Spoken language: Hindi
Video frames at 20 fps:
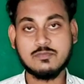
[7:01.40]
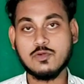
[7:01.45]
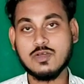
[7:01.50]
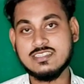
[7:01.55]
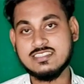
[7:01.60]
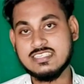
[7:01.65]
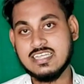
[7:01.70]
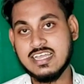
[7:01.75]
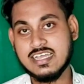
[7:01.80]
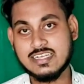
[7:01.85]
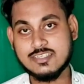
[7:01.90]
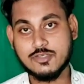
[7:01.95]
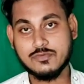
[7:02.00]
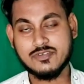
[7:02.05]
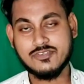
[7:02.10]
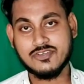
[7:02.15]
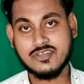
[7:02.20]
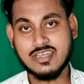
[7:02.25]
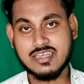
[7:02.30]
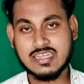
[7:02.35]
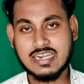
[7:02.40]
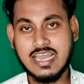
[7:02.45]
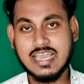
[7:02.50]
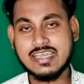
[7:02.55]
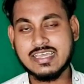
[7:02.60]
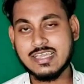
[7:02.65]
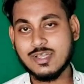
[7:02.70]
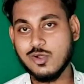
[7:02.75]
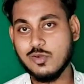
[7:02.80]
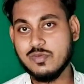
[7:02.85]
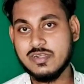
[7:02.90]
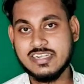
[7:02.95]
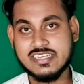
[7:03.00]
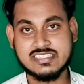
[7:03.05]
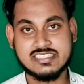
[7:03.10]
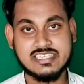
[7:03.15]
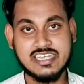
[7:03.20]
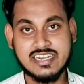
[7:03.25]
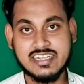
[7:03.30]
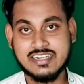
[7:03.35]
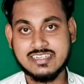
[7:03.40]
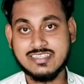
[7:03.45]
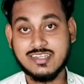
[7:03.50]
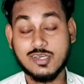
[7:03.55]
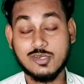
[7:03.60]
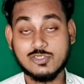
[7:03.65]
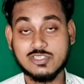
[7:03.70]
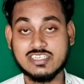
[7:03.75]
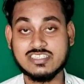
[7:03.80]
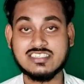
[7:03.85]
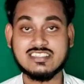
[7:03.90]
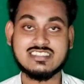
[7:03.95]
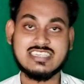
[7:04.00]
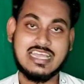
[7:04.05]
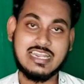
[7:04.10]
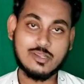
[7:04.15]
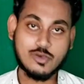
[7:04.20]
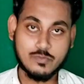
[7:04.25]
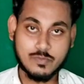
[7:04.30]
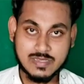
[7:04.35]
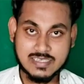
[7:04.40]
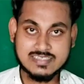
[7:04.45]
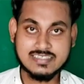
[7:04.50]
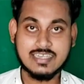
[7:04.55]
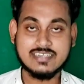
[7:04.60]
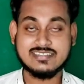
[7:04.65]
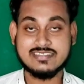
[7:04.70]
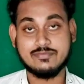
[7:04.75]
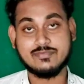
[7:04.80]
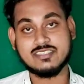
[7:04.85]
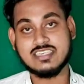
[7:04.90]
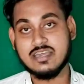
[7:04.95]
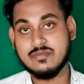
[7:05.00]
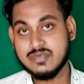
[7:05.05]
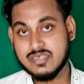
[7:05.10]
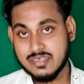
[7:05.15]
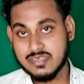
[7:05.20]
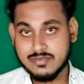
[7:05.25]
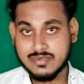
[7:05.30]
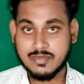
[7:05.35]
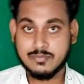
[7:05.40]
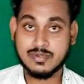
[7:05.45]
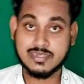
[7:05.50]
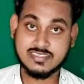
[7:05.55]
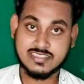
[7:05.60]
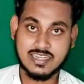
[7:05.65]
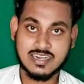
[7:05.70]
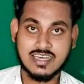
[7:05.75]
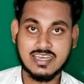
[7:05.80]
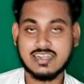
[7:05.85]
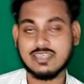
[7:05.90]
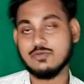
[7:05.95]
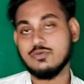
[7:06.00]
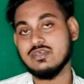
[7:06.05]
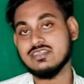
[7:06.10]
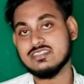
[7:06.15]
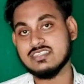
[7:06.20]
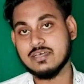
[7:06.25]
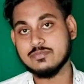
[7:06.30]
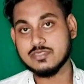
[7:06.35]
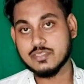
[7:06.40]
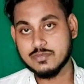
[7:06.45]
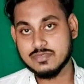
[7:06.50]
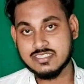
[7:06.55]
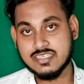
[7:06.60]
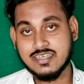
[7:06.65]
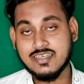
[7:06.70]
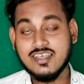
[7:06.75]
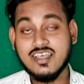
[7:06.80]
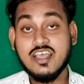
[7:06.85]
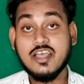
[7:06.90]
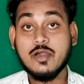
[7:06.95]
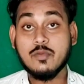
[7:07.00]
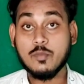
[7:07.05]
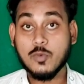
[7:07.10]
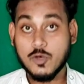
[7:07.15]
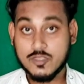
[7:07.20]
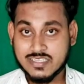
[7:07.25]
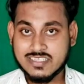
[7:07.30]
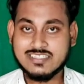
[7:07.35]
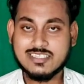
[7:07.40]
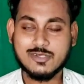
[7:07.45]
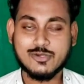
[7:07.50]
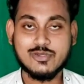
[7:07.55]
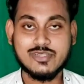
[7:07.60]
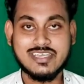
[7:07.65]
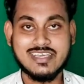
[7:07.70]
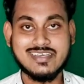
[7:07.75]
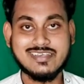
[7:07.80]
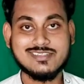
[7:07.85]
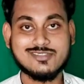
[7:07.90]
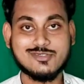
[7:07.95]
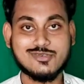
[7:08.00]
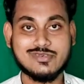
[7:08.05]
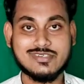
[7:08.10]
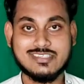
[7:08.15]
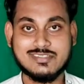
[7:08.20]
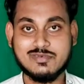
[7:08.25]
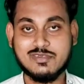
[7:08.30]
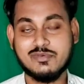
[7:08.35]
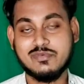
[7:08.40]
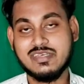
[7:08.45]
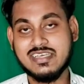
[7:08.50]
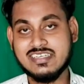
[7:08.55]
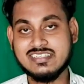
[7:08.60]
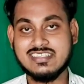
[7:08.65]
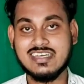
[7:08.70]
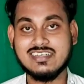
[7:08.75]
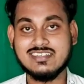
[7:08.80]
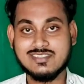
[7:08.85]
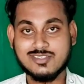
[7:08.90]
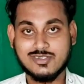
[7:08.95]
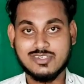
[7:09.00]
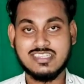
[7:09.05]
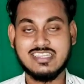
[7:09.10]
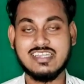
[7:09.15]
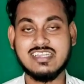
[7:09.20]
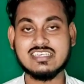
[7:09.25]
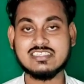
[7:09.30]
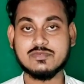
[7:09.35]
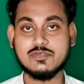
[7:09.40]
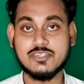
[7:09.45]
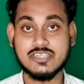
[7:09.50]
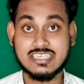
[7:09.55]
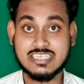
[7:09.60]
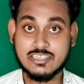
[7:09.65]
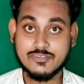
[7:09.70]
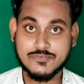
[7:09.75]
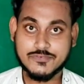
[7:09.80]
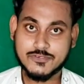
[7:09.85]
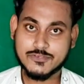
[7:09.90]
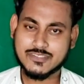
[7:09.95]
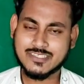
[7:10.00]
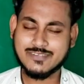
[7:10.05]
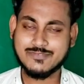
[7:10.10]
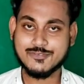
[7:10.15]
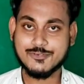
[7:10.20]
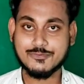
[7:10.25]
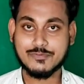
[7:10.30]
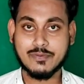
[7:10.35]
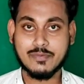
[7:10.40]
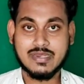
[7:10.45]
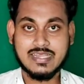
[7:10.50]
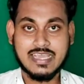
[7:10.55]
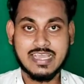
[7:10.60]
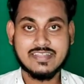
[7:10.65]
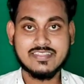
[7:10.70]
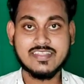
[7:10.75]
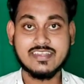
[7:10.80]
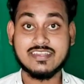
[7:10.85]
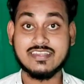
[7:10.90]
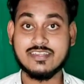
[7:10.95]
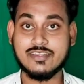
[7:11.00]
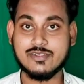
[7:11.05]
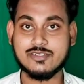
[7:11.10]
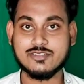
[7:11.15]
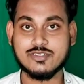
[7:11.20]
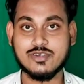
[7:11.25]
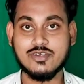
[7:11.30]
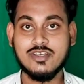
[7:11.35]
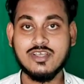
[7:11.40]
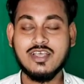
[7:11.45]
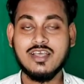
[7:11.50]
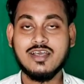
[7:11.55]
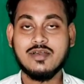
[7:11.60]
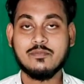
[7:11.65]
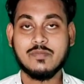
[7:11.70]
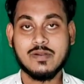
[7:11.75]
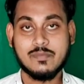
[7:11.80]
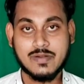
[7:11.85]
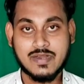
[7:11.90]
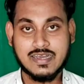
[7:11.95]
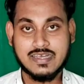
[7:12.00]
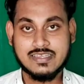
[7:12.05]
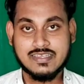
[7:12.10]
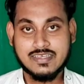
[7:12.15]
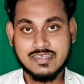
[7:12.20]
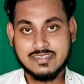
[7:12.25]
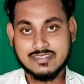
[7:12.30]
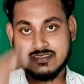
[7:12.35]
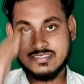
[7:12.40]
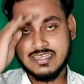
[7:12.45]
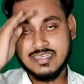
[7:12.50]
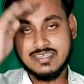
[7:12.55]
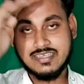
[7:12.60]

आपको अच्छा लगे तो वीडियो का एक लाइक एक कॉमेंट एक शेयर कर देना उसी के साथ चैनल को प्लीज यार सब्सक्राइब किए बिना मत जाना रिक्वेस्ट है आप सभी से बहुत ही जरूरी है तो इस वीडियो में यही था सो टिल द नेक्स्ट वीडियो टेक केयर फैमिली एंड द बाय जय